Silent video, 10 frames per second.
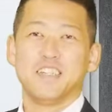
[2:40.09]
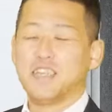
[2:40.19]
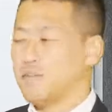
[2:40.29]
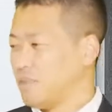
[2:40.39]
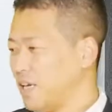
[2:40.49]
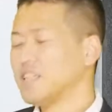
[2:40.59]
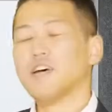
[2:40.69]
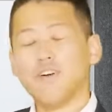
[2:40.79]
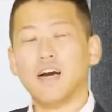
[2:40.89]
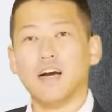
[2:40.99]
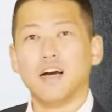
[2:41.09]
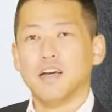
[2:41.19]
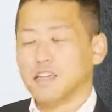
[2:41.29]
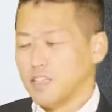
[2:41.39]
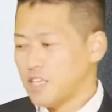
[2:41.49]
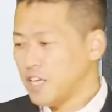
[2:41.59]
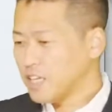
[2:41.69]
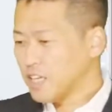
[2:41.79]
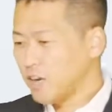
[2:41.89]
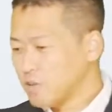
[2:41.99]
で、あなたは
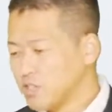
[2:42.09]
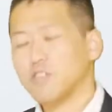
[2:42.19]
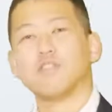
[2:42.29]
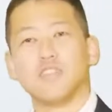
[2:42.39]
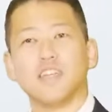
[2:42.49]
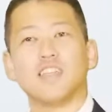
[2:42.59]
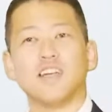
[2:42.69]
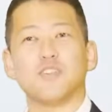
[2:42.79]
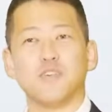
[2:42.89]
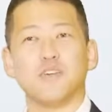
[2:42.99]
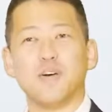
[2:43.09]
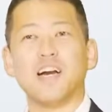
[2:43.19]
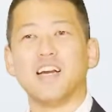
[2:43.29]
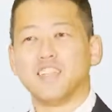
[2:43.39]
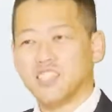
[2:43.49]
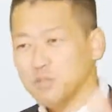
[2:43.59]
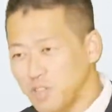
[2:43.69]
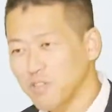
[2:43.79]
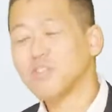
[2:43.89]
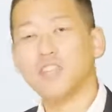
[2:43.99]
喧嘩を強くなりたいという若い血の
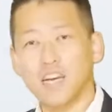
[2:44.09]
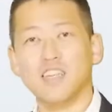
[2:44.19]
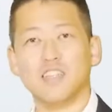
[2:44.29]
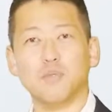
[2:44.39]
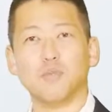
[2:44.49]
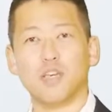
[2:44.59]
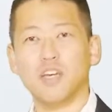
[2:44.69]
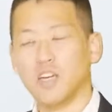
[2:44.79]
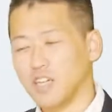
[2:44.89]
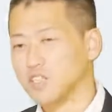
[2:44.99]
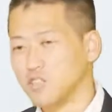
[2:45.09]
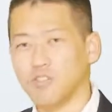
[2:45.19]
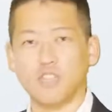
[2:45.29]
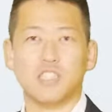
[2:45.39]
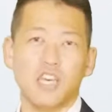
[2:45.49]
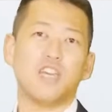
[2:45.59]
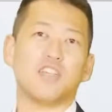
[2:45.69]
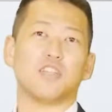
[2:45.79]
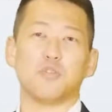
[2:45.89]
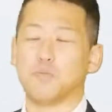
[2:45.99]
気のたぎってもう喧嘩が強いのが正義
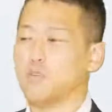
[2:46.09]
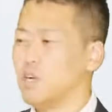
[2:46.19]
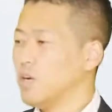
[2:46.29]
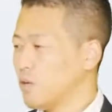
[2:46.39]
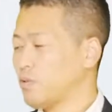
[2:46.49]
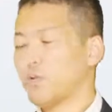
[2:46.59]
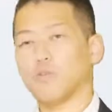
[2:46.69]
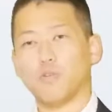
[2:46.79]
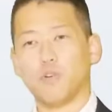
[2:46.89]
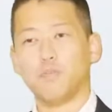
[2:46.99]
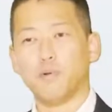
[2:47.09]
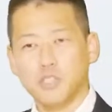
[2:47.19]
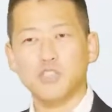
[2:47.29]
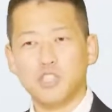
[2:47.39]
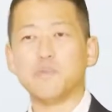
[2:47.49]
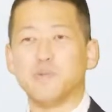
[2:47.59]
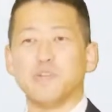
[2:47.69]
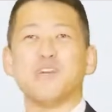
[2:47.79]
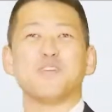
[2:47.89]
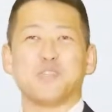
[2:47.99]
だって思う男の子にボクシングジムを
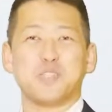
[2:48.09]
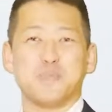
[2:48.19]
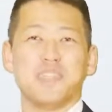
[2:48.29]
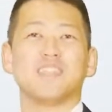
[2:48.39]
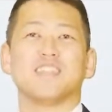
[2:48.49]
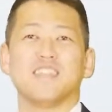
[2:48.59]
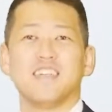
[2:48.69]
売れるとします。